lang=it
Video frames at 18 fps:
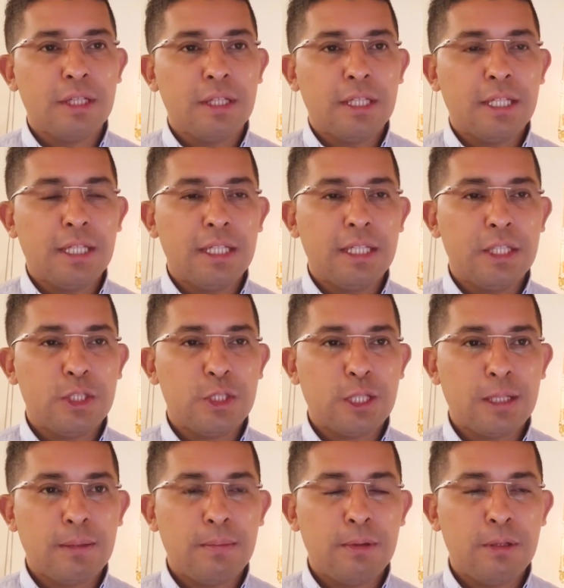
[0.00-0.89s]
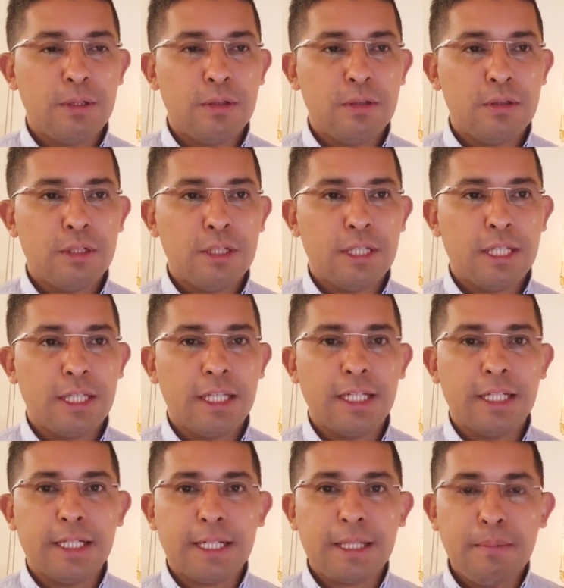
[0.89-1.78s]
il discepolo che
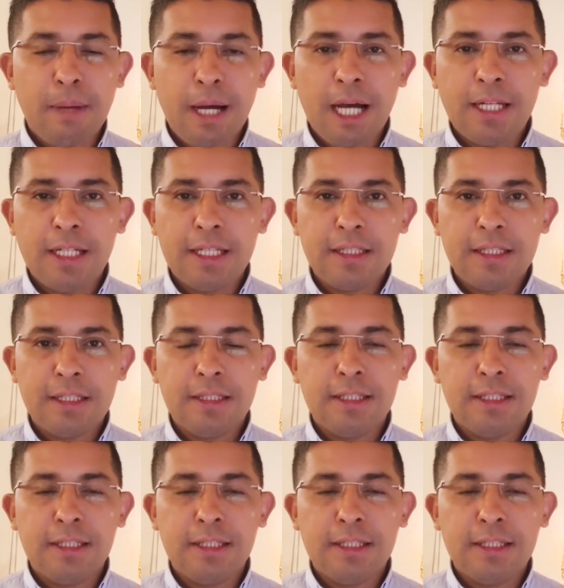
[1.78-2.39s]
rimane